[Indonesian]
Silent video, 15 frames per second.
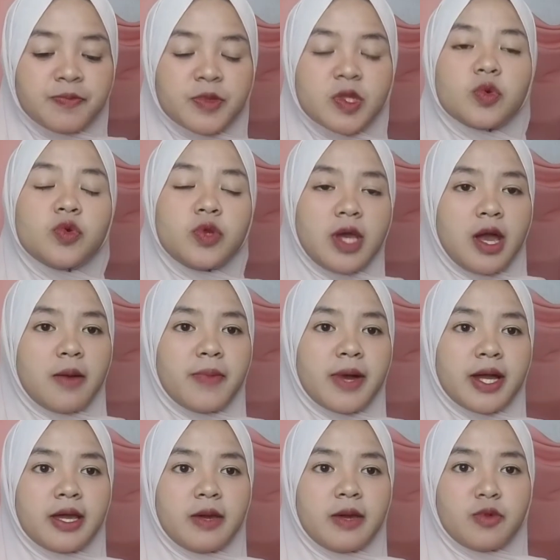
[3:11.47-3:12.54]
udah
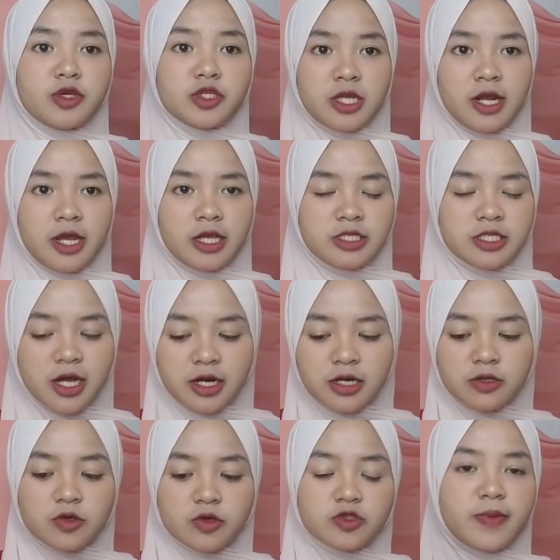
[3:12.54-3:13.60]
pakai moisturizer
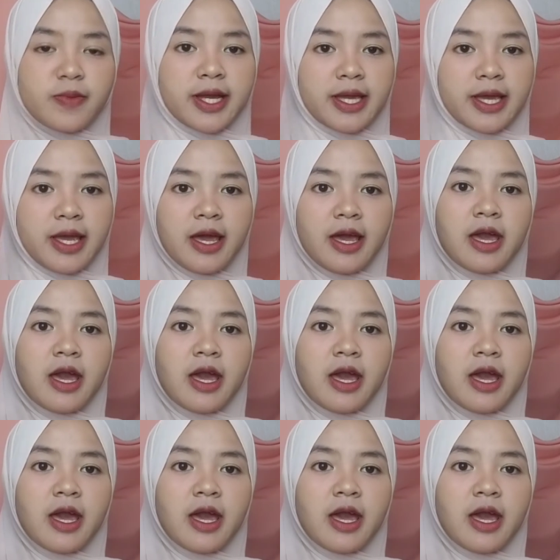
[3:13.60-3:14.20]
terus pakai